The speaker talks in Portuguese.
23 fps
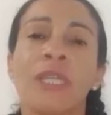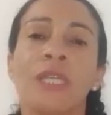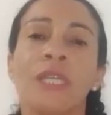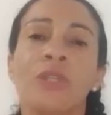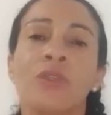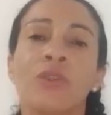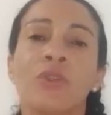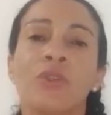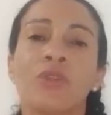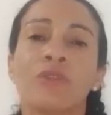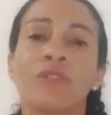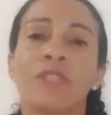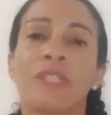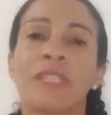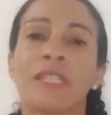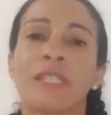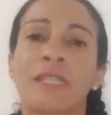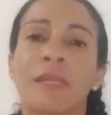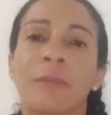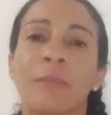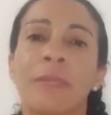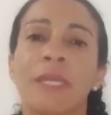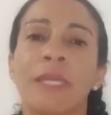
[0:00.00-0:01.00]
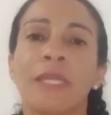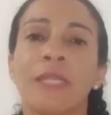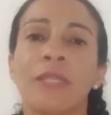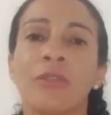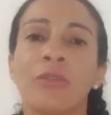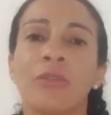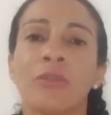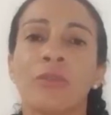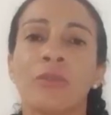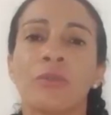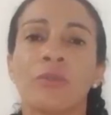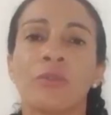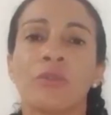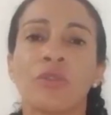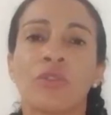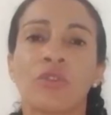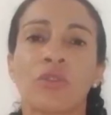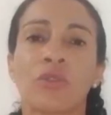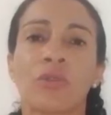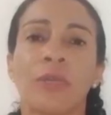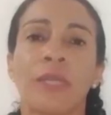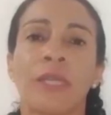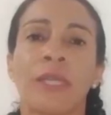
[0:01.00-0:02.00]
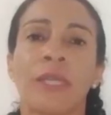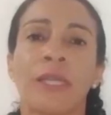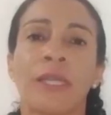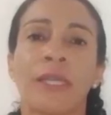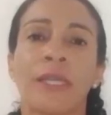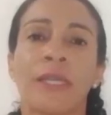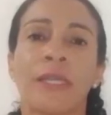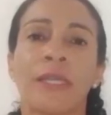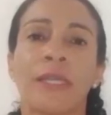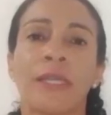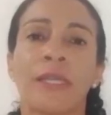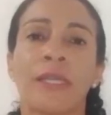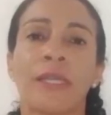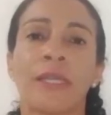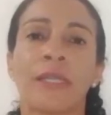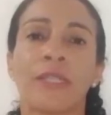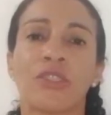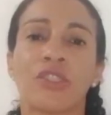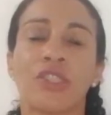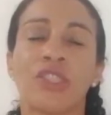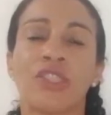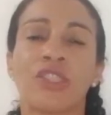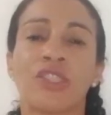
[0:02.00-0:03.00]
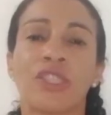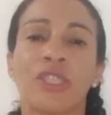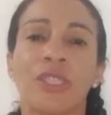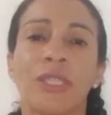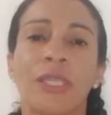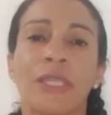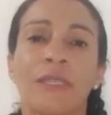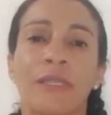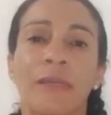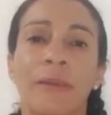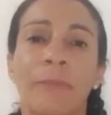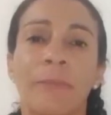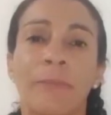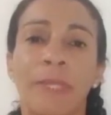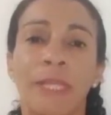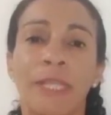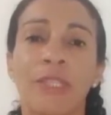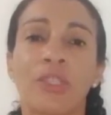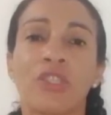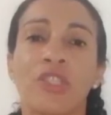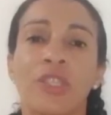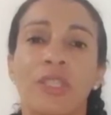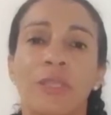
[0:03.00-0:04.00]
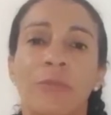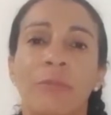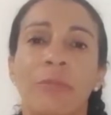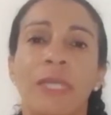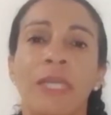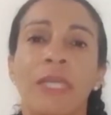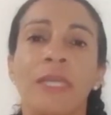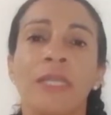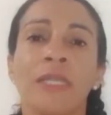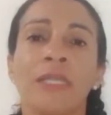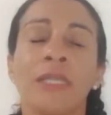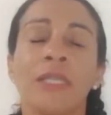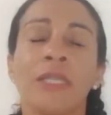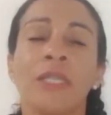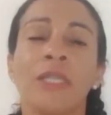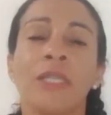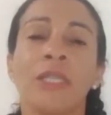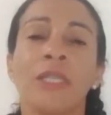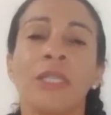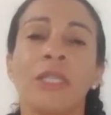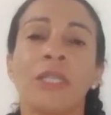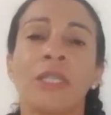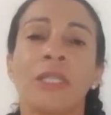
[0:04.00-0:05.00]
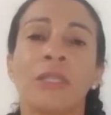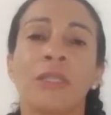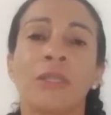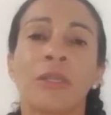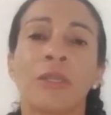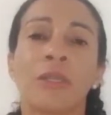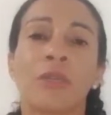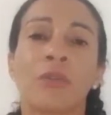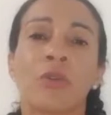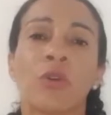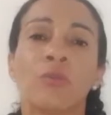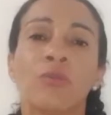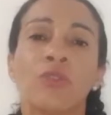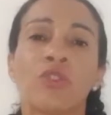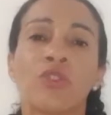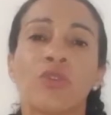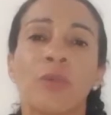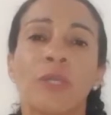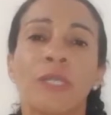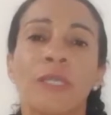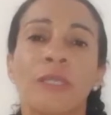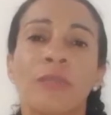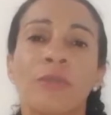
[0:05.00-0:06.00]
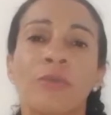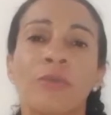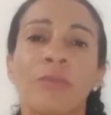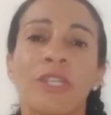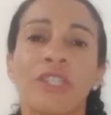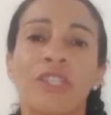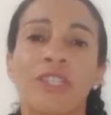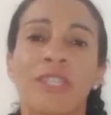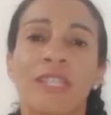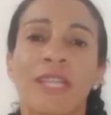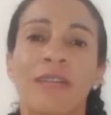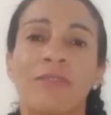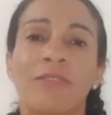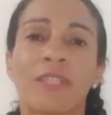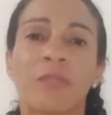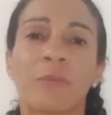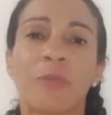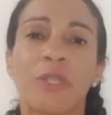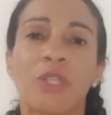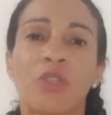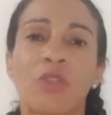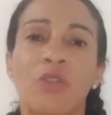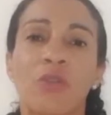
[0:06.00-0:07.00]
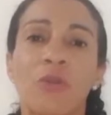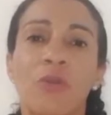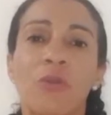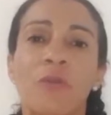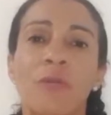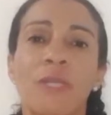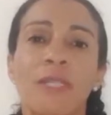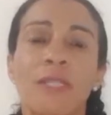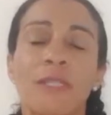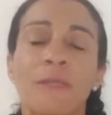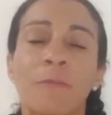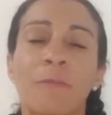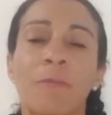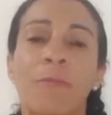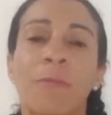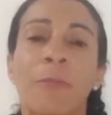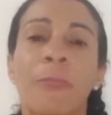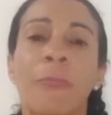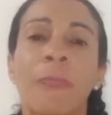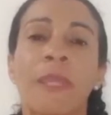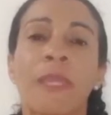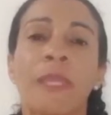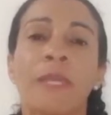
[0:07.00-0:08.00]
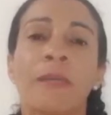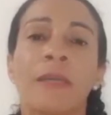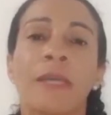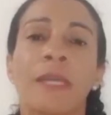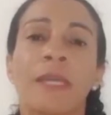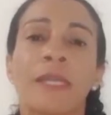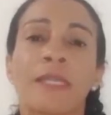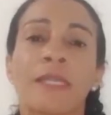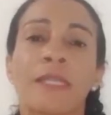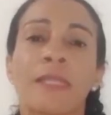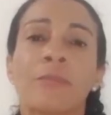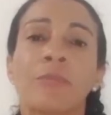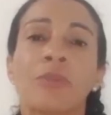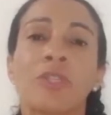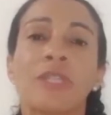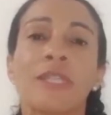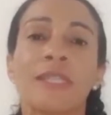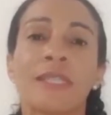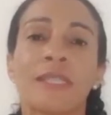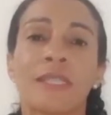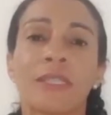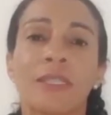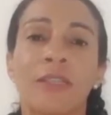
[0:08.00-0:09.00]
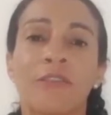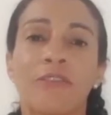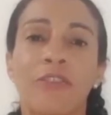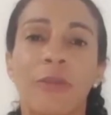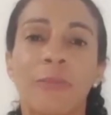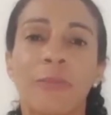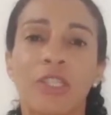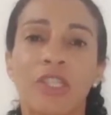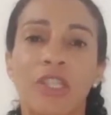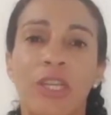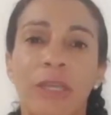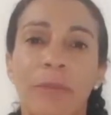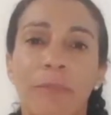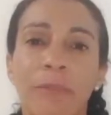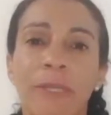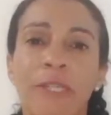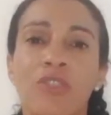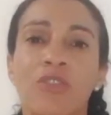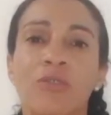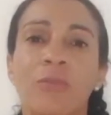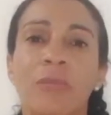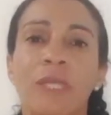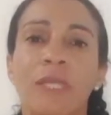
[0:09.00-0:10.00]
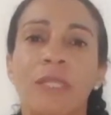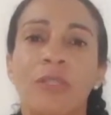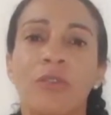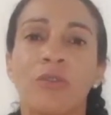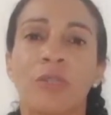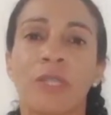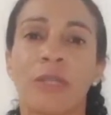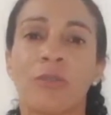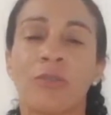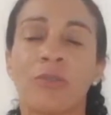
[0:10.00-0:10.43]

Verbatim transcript: E no Novo Testamento, nos, é, a gente aprende também como João batizava as pessoas é, simbolizando a forma de arrependimento que